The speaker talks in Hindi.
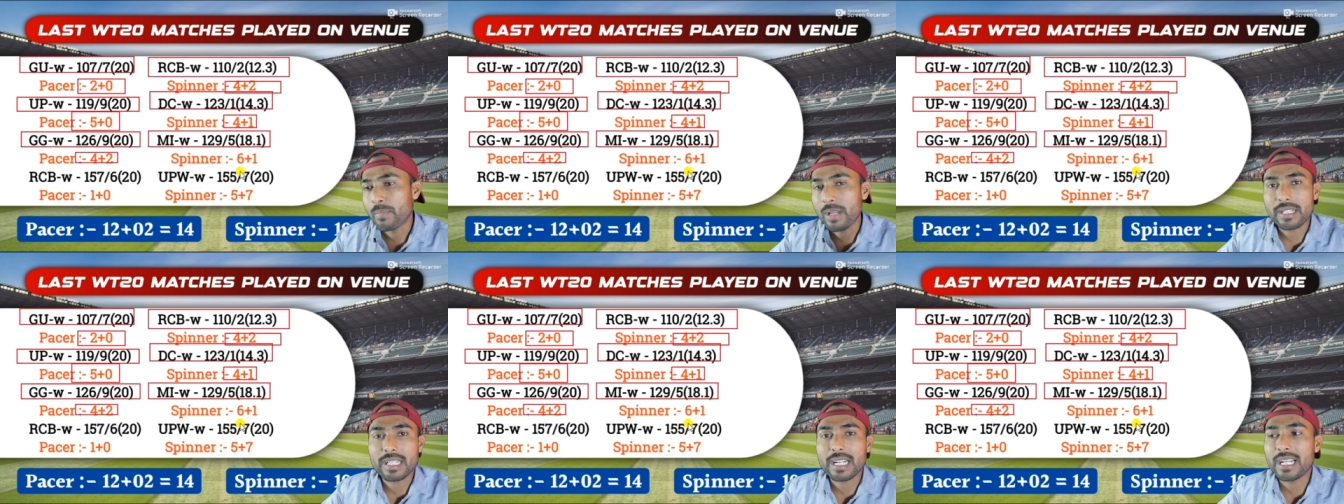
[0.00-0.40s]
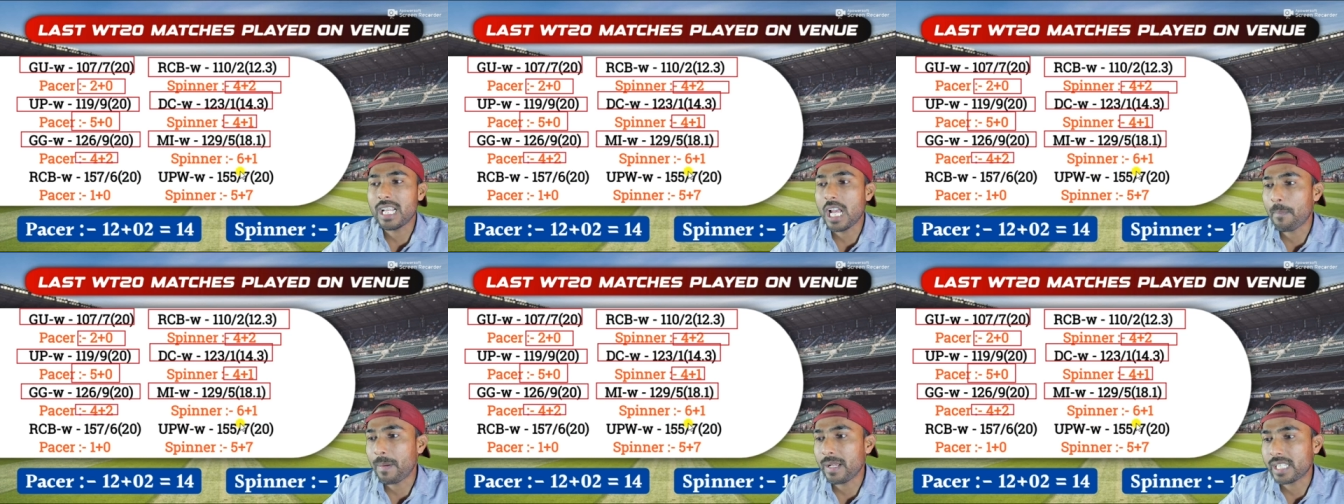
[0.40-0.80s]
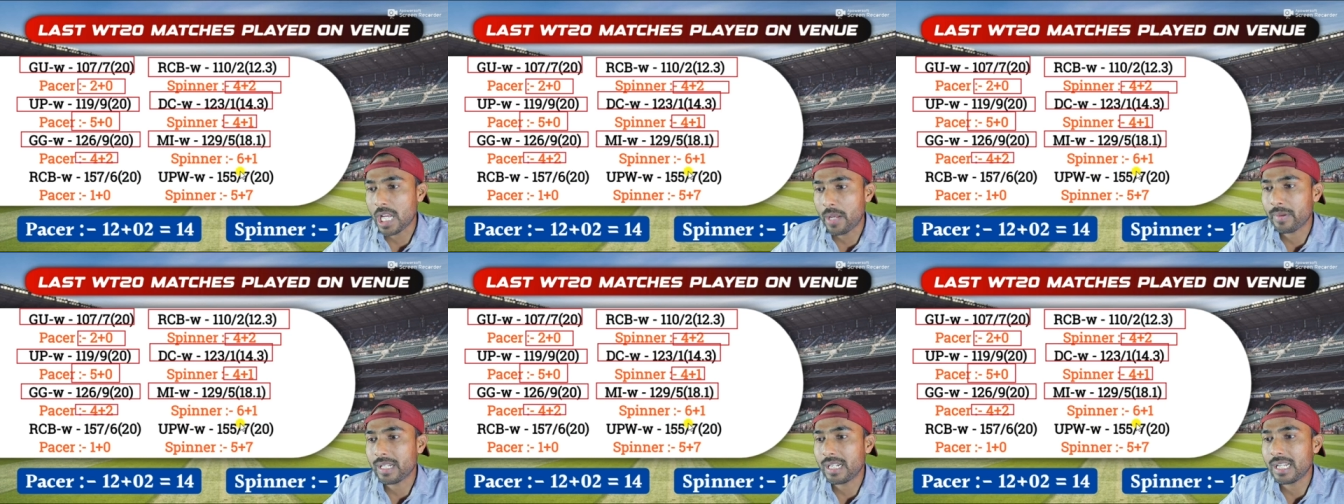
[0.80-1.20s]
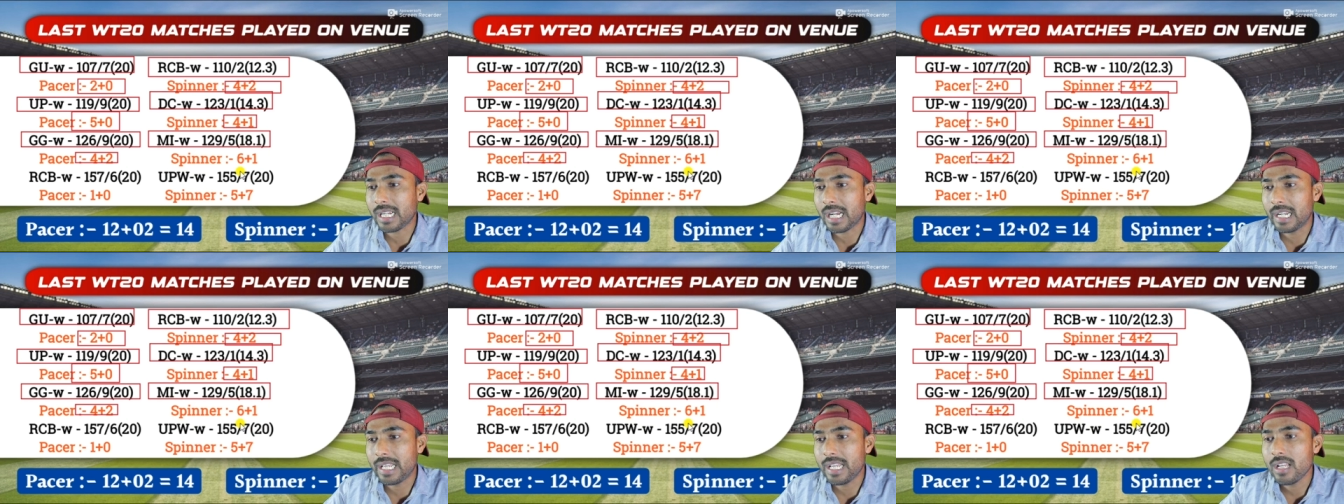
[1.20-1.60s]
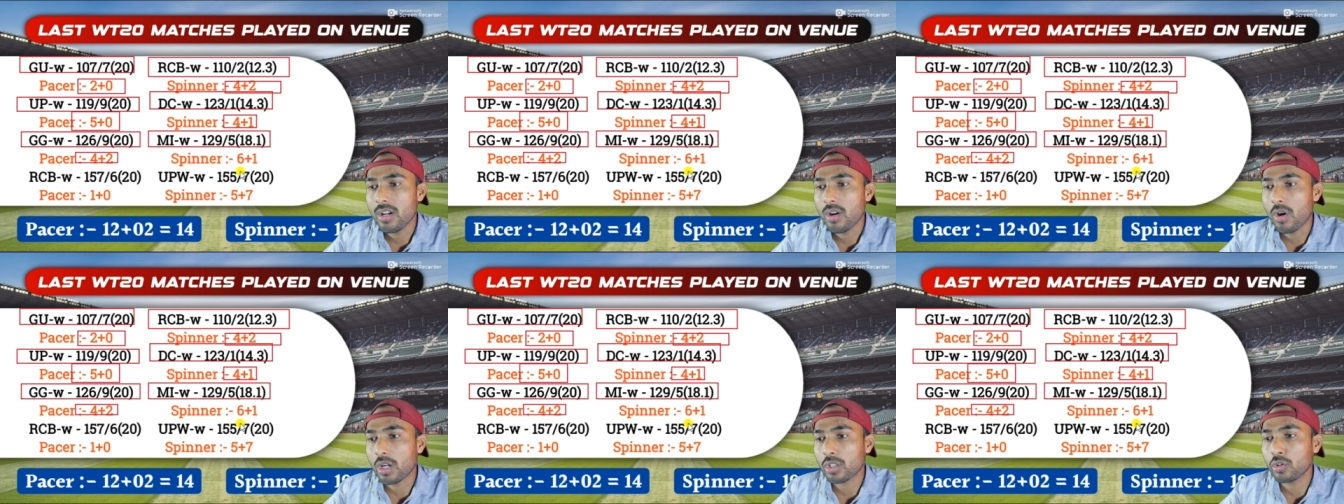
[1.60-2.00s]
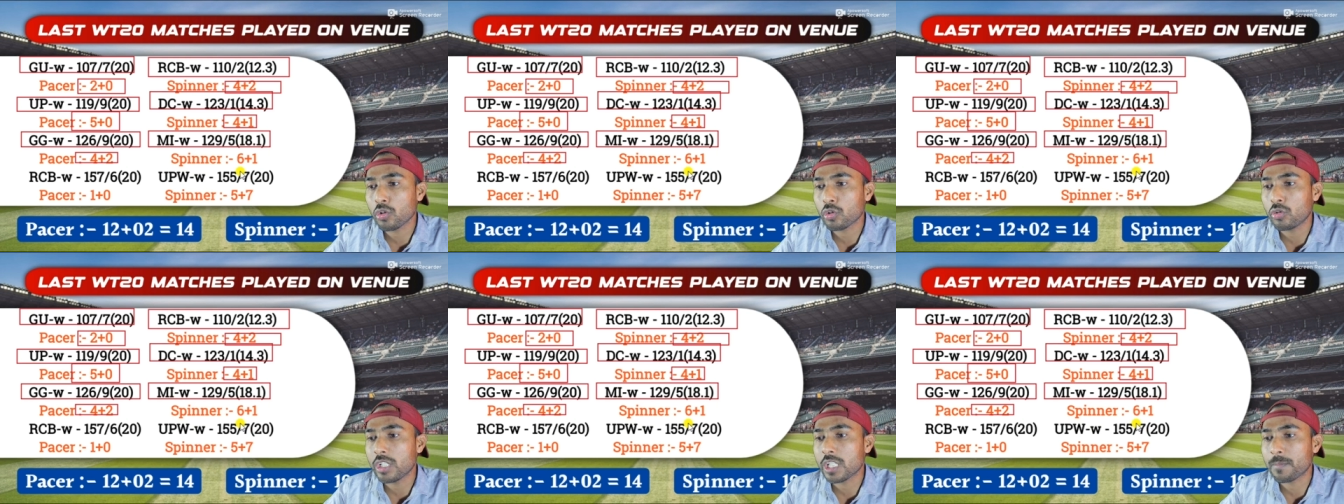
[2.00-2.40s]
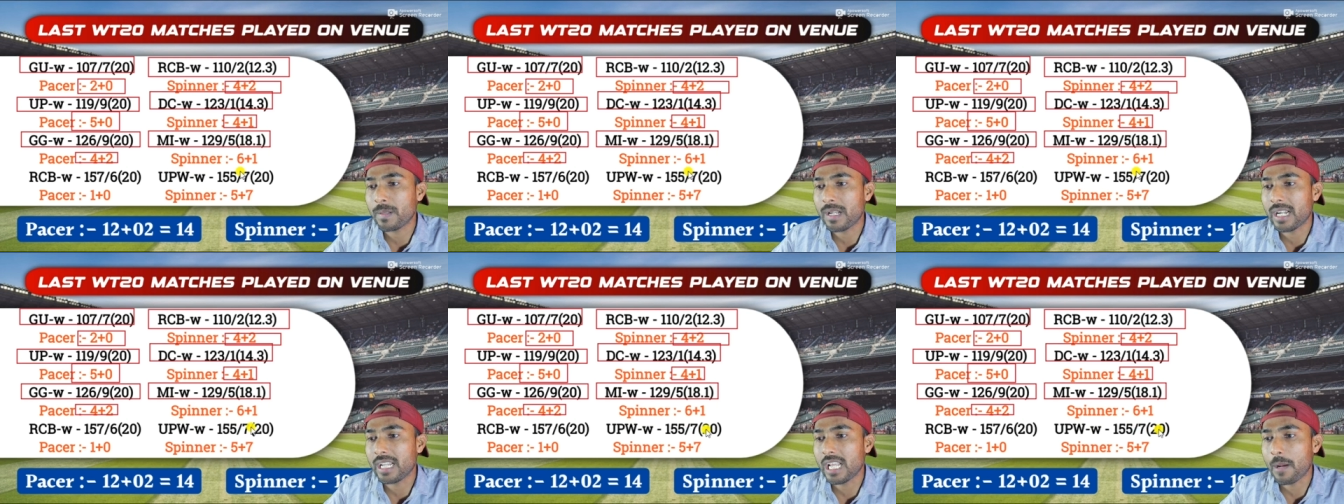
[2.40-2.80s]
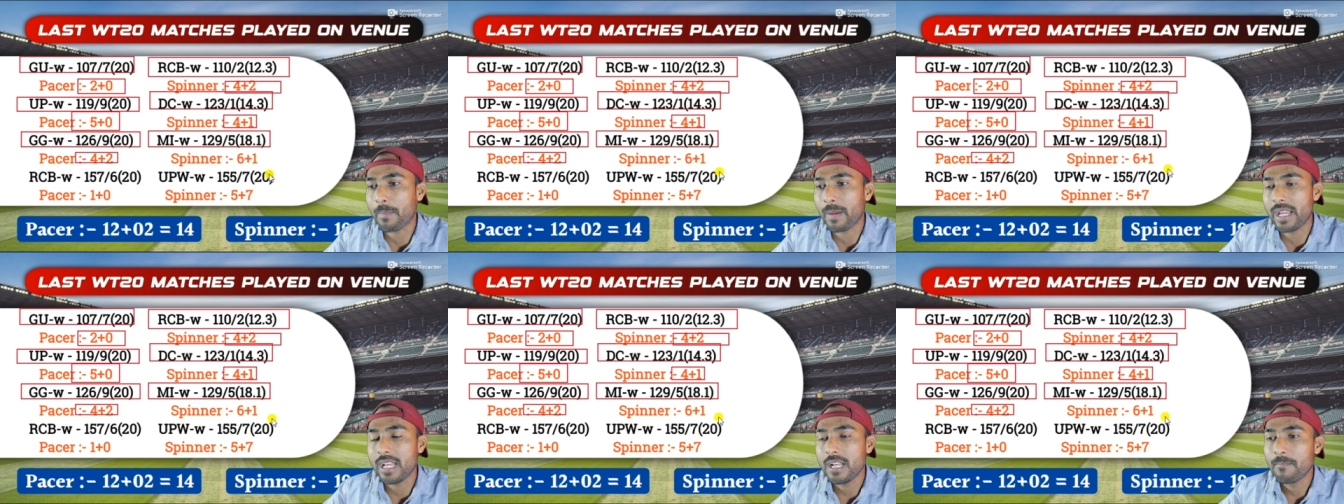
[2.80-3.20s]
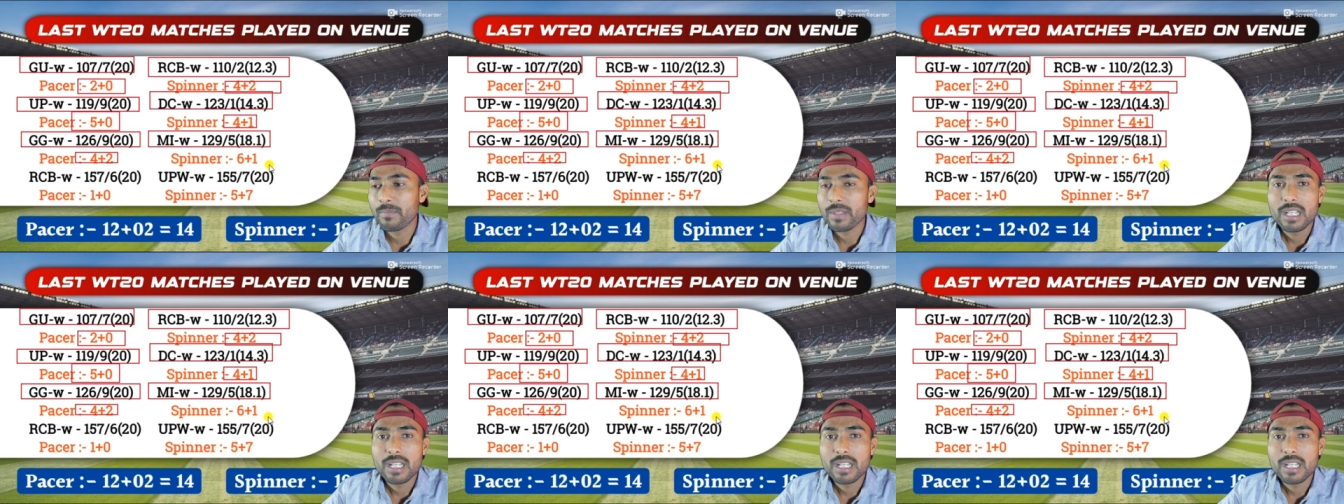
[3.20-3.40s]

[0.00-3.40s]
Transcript: पेसर ने यहाँ पे छह विकेट निकाले और दोस्तों स्पिनर ने यहाँ पे